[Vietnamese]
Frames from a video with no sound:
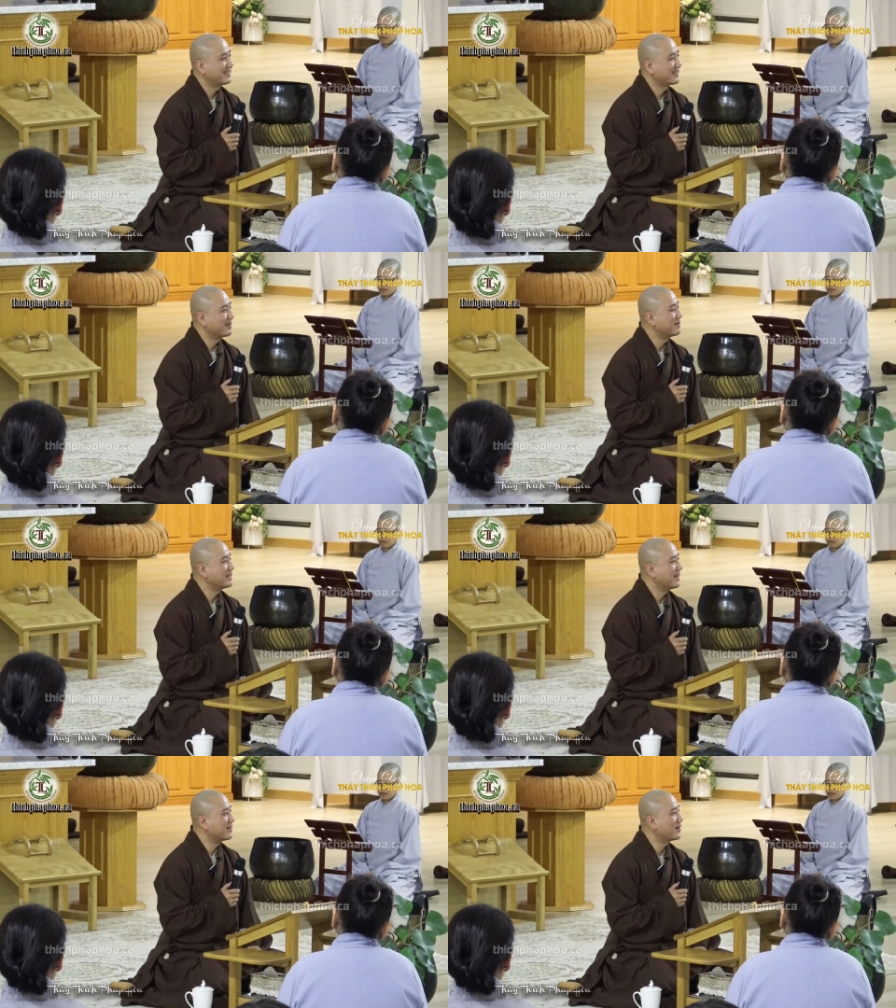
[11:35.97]
Thôi bây
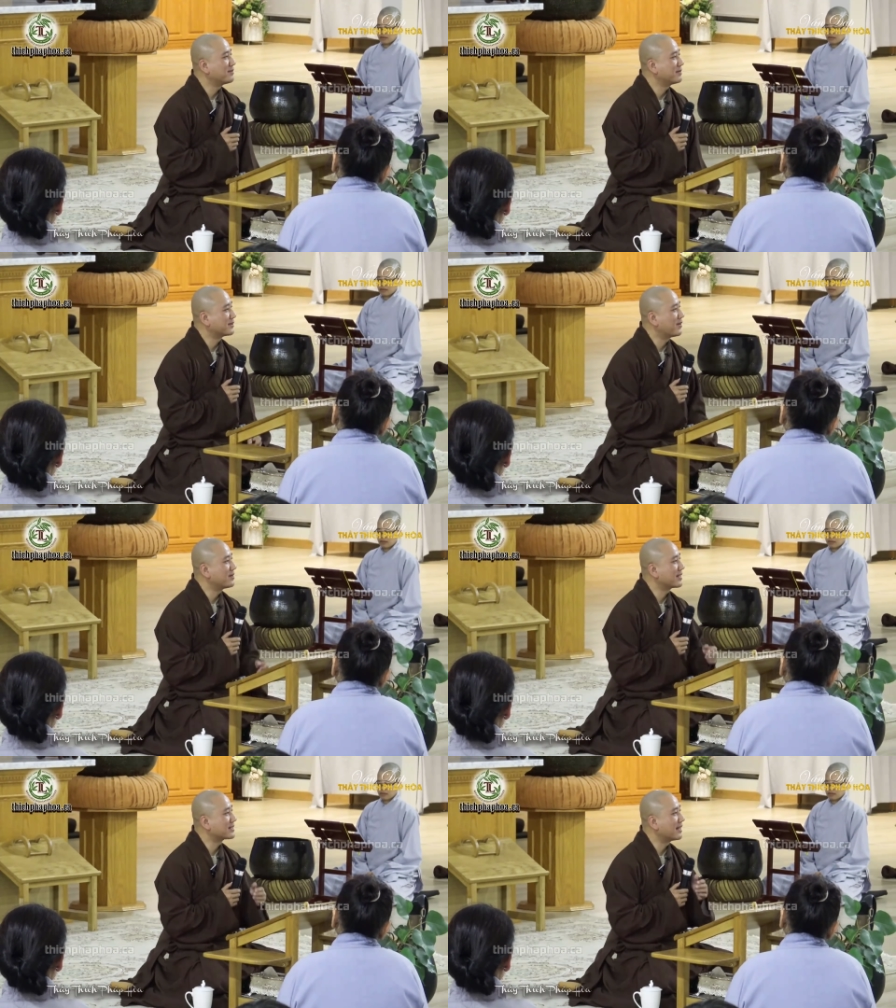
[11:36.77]
giờ nói mình có
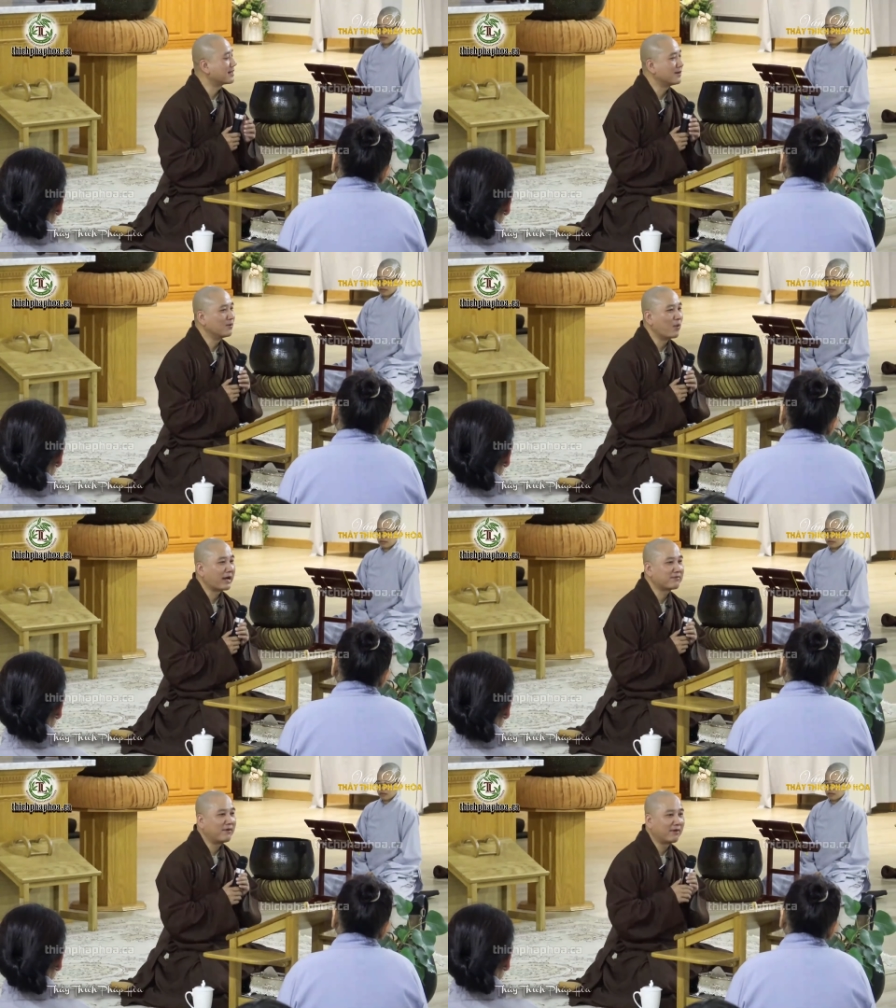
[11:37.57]
một cái tật
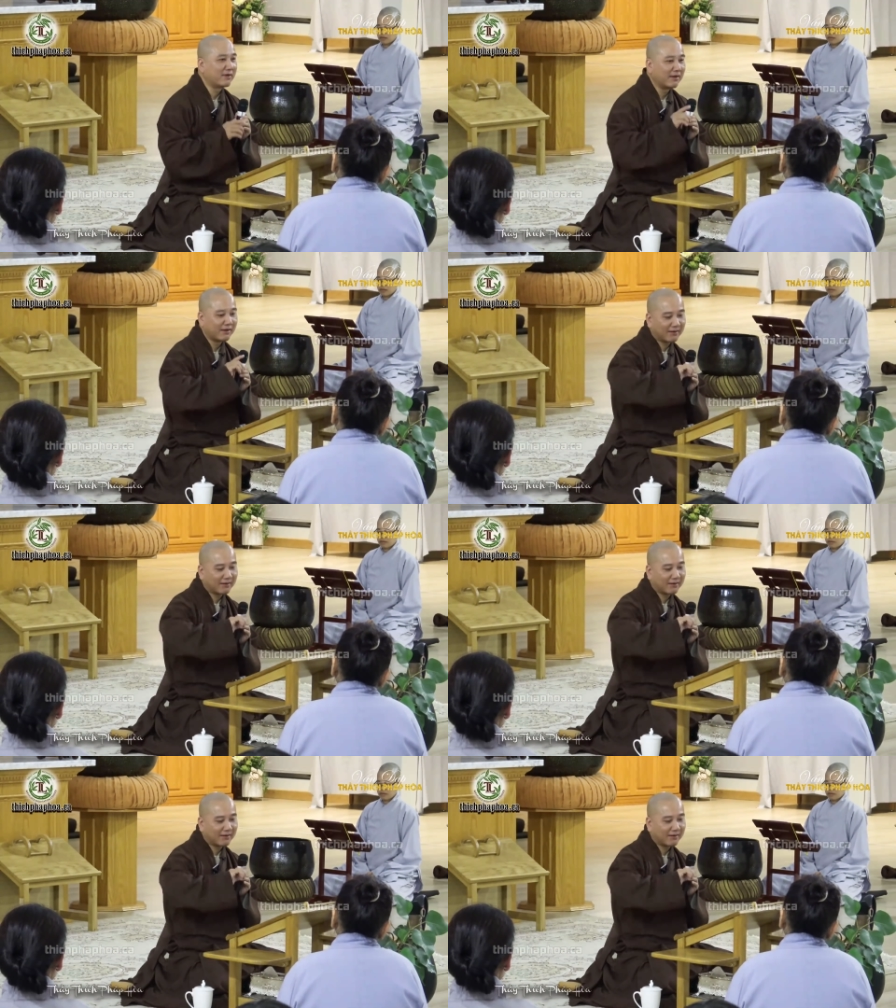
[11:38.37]
quẹt phone nè.